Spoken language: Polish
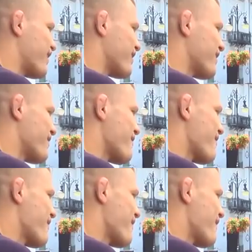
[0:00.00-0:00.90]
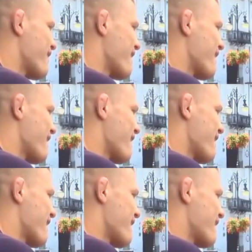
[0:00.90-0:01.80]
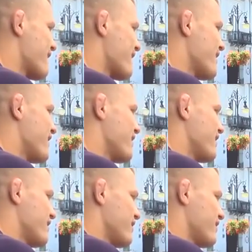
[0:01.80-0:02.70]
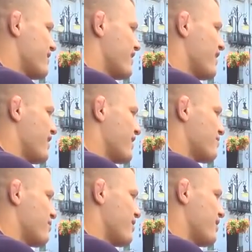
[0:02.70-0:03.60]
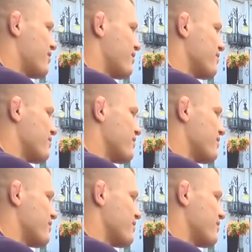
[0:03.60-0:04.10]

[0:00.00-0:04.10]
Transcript: Paryżaninem. No i poległeś. Pierwszy raz w karierze tak, zawodowej. poległem.